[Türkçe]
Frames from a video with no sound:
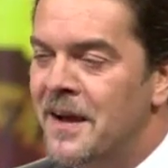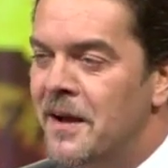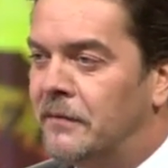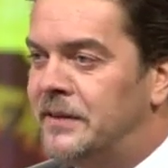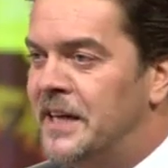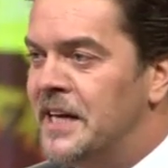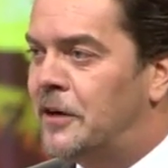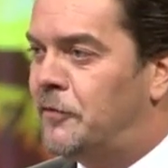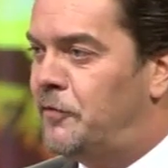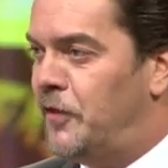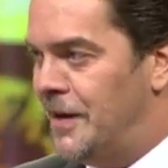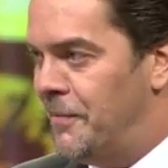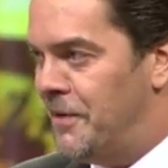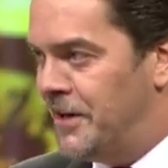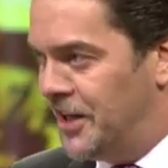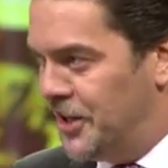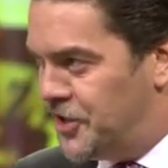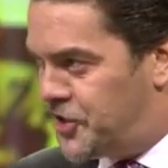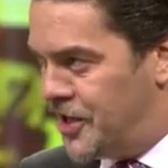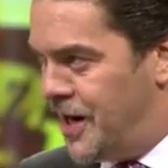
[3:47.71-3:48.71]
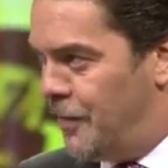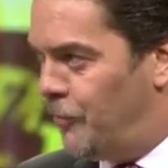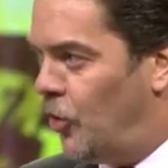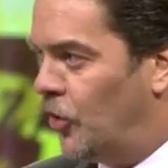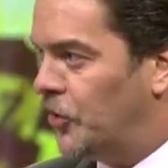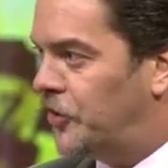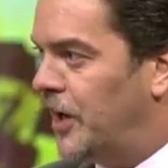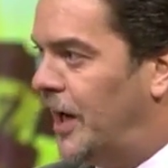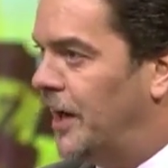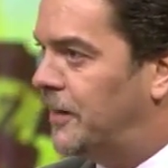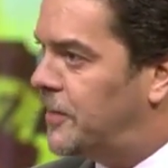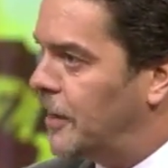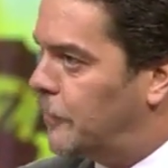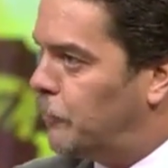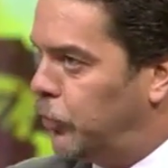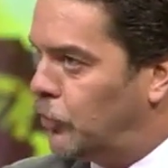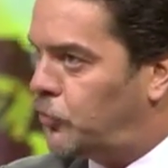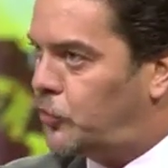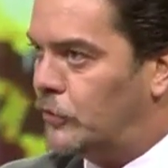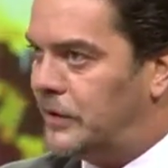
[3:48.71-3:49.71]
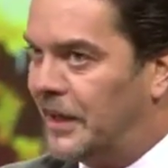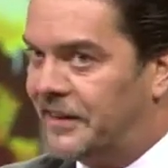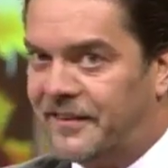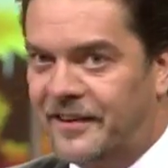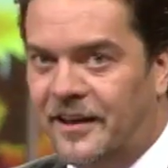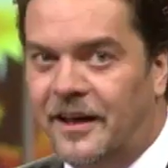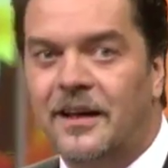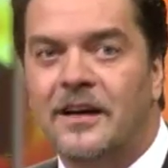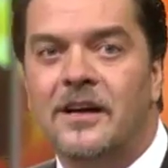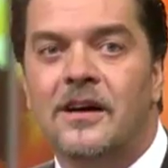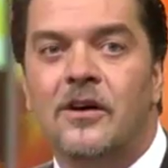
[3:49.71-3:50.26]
Ring filminin içine monte ettik bu suratı.